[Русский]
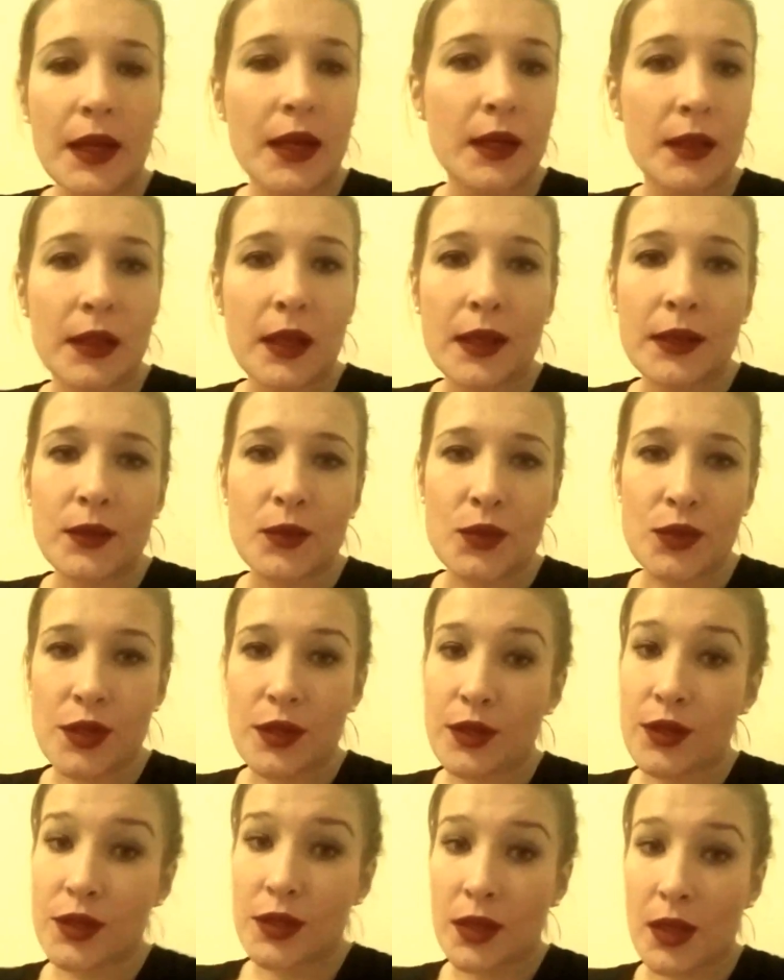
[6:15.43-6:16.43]
когда ты уже
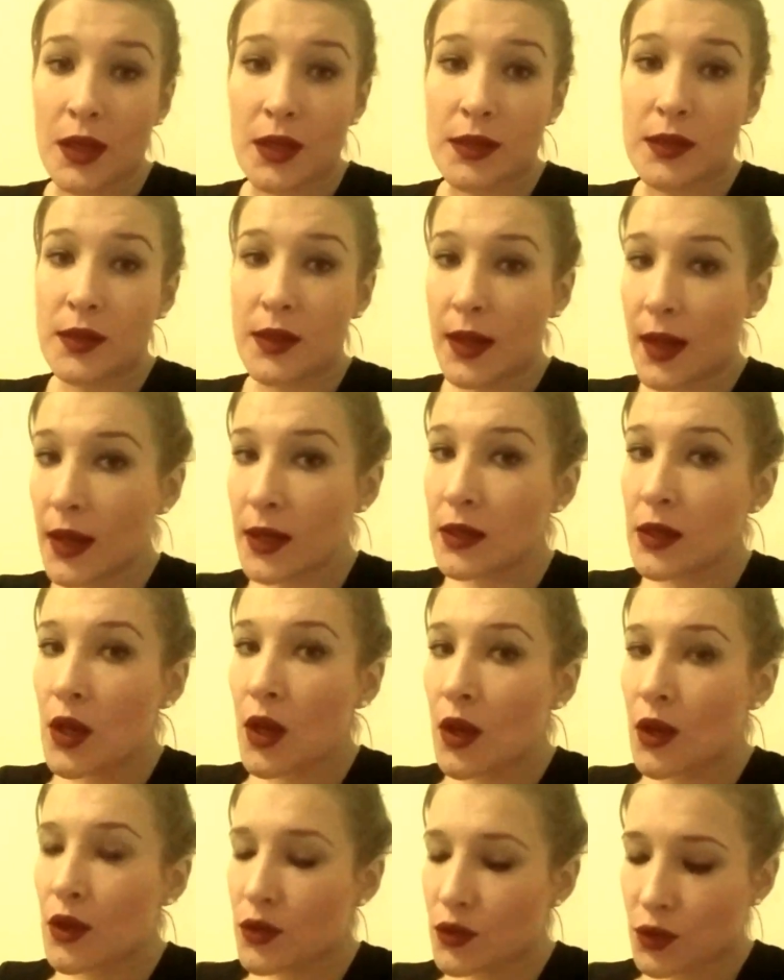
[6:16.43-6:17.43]
начинаешь стареть,
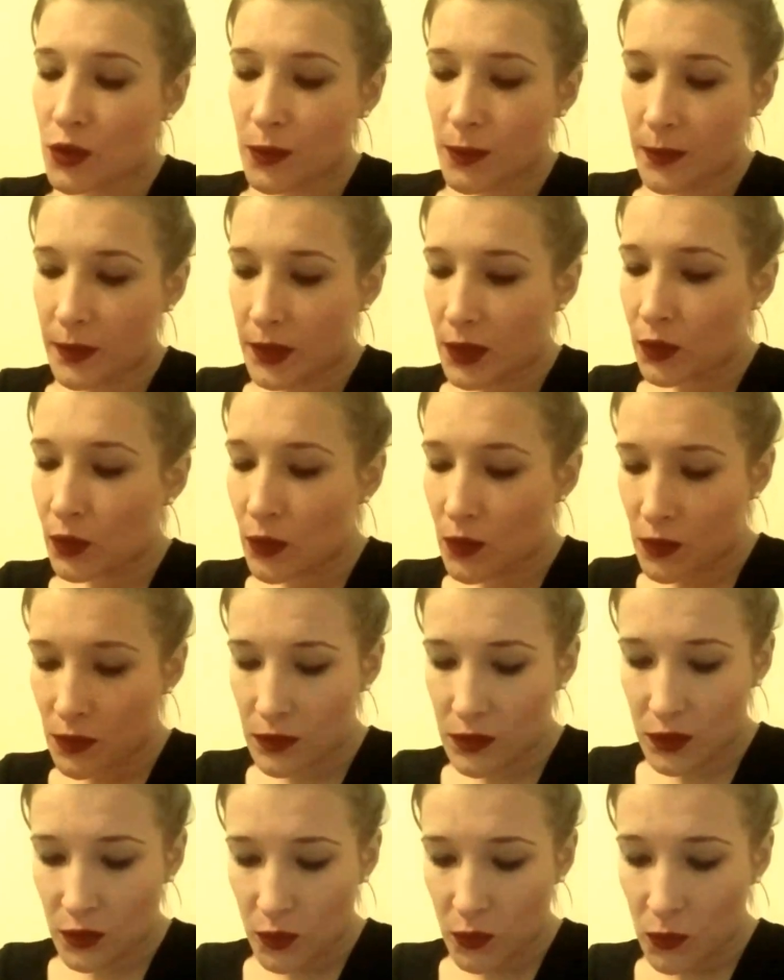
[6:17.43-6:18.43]
чтобы не
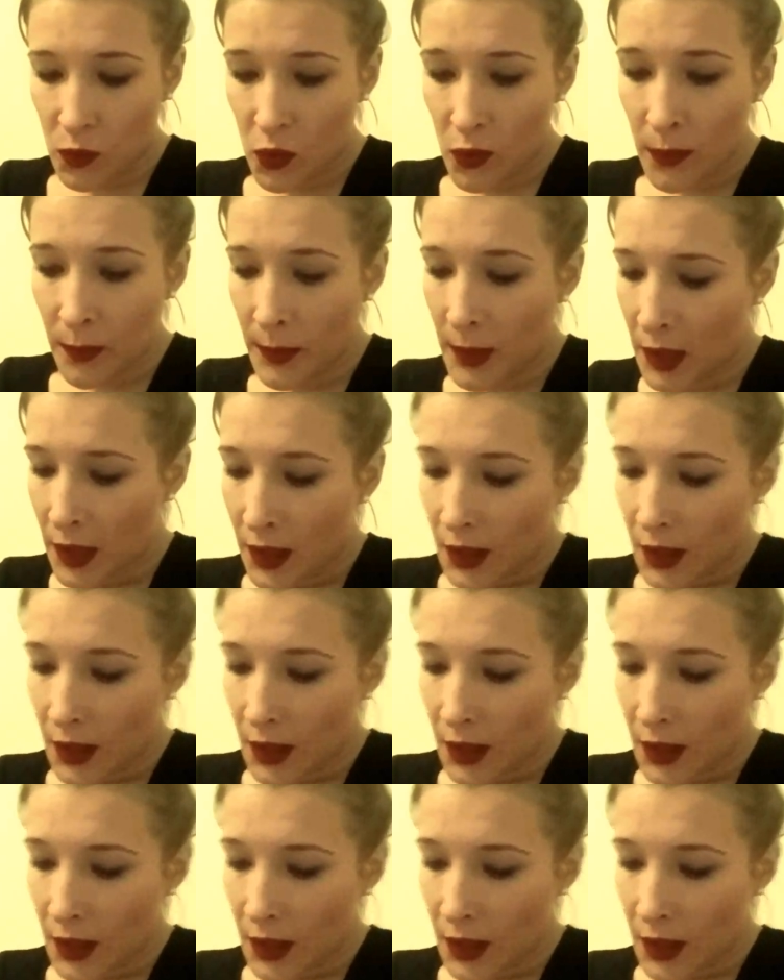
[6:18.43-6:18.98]
тронуться умом